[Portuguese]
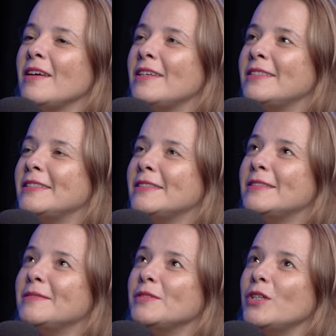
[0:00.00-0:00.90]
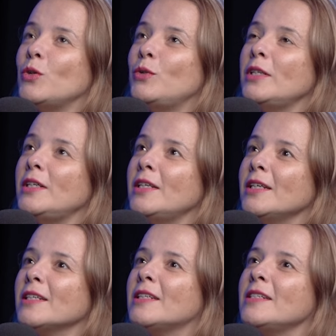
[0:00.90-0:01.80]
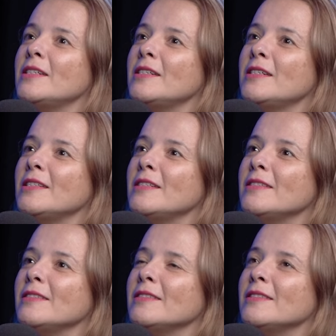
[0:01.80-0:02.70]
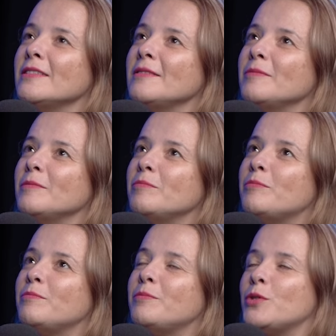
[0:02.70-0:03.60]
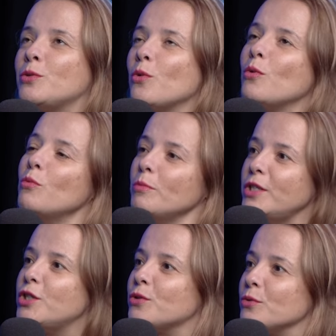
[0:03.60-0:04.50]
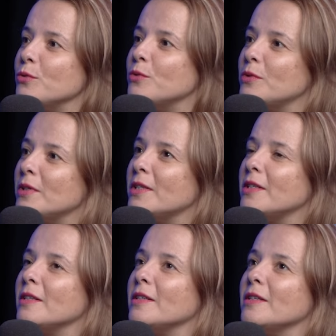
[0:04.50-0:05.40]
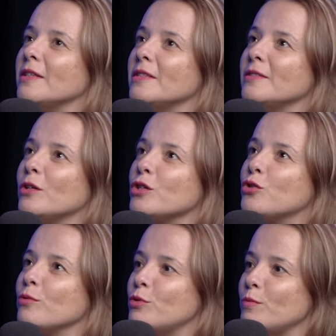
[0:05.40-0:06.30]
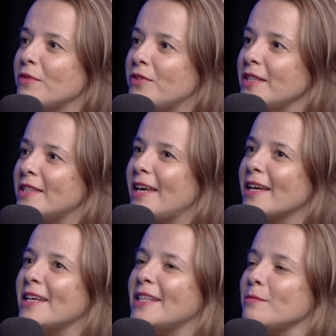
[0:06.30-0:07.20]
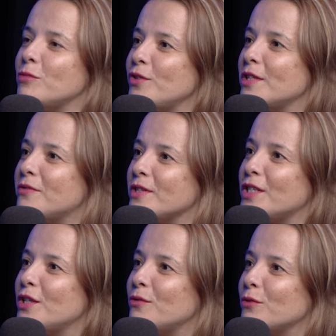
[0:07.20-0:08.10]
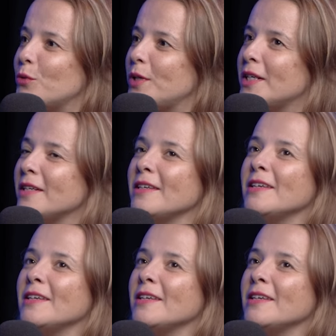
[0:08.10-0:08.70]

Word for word: Uh, eu diria que uh, sou um misto. Uh, nós somos uma fintech e temos vindo a fazer evoluir